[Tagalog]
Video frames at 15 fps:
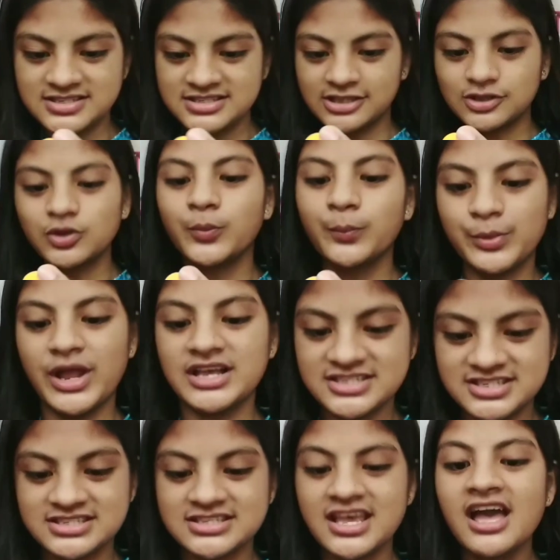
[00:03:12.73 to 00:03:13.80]
Tatlong
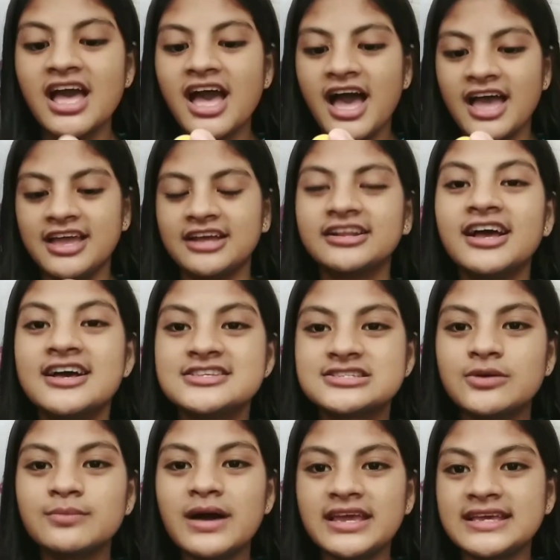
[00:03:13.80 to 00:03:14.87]
plus. Ayan.
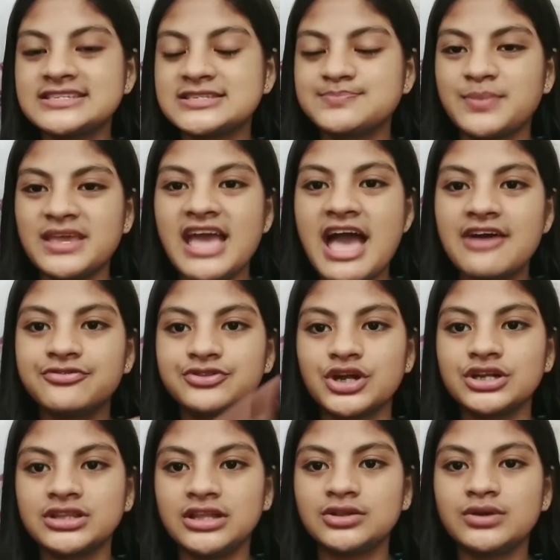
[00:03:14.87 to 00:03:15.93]
So, may SPF
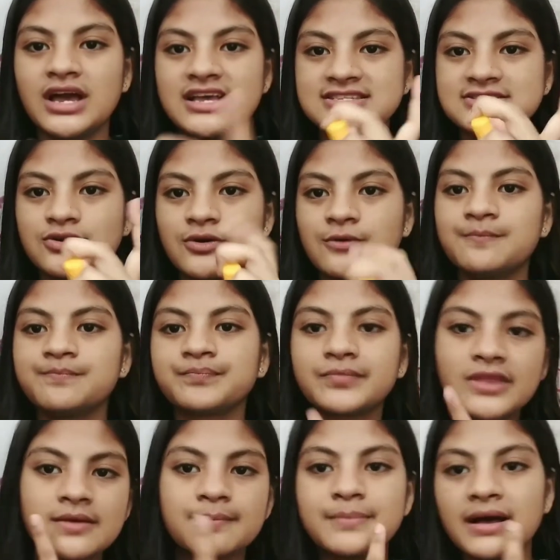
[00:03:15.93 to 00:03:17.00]
30 to guys. So,
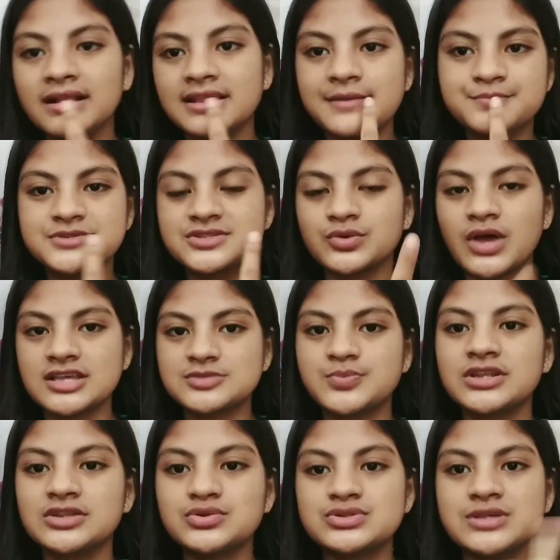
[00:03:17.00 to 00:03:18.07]
pang lips to guys.
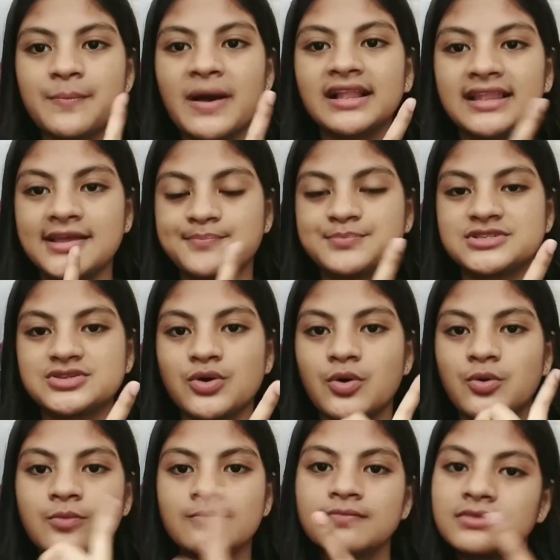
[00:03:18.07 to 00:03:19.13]
Pwede to sa pang lips.
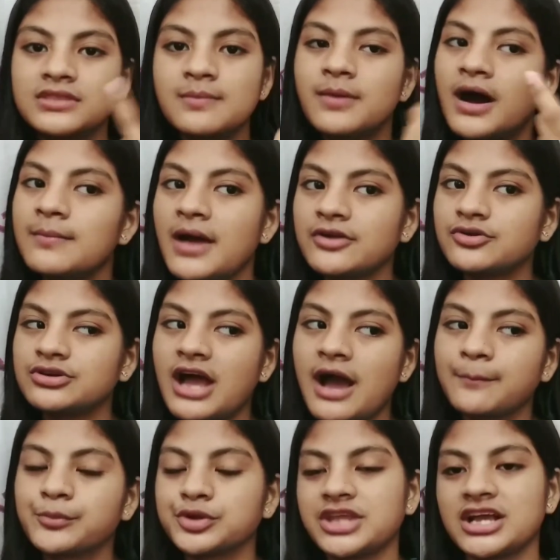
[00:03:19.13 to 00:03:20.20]
So, Diba? Mayroon na
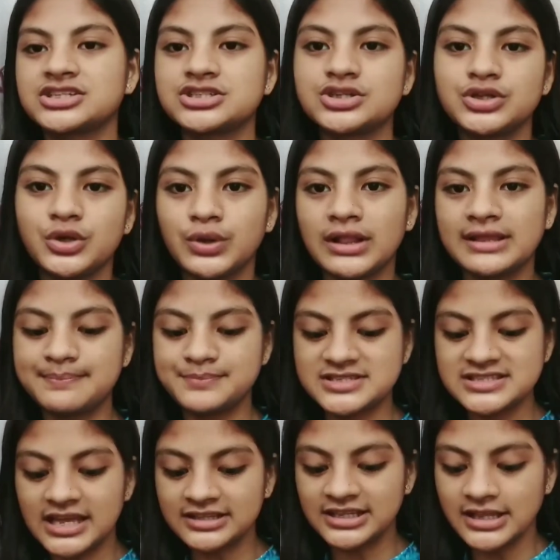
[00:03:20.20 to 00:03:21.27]
ang protection yung
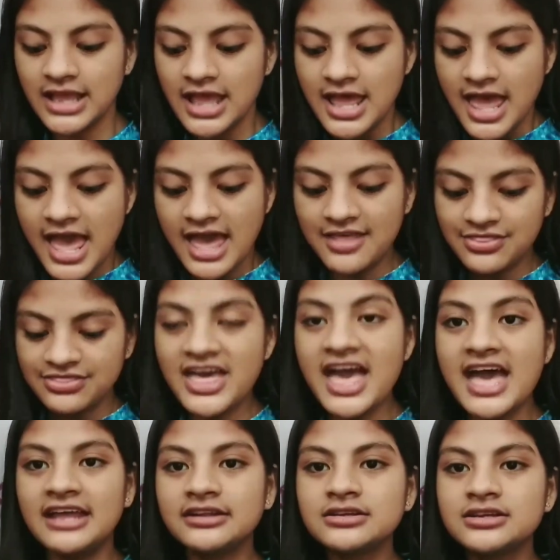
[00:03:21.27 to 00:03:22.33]
lips natin. And
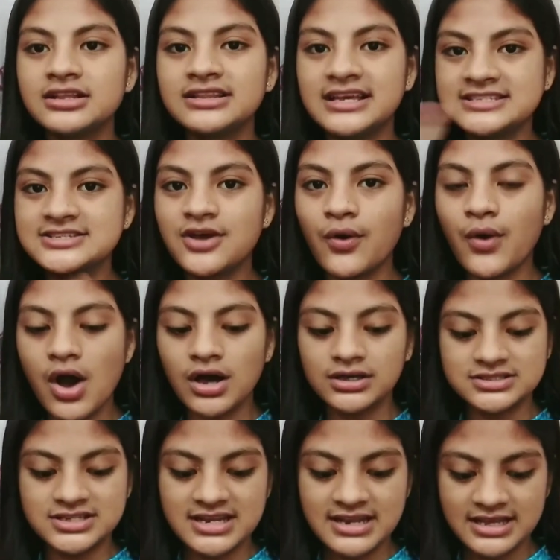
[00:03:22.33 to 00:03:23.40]
then, let's go
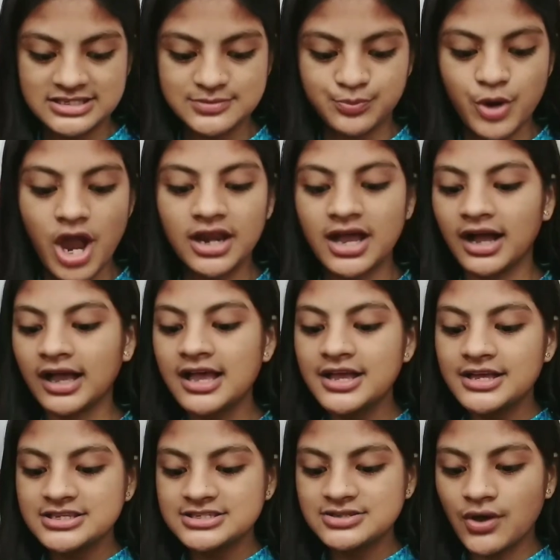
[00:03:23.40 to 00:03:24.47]
on to the next product.
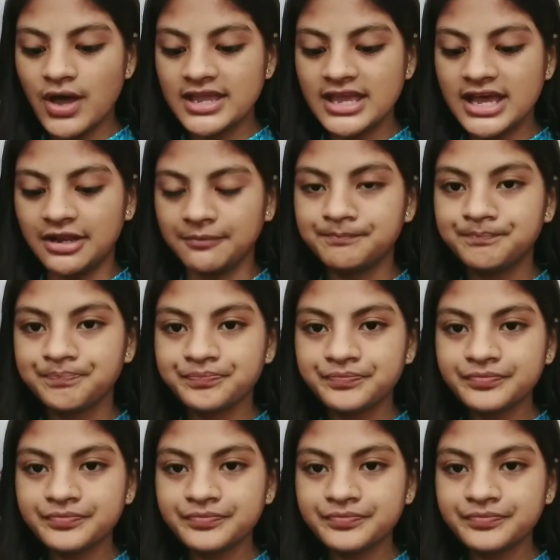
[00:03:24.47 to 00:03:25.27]
So ayan,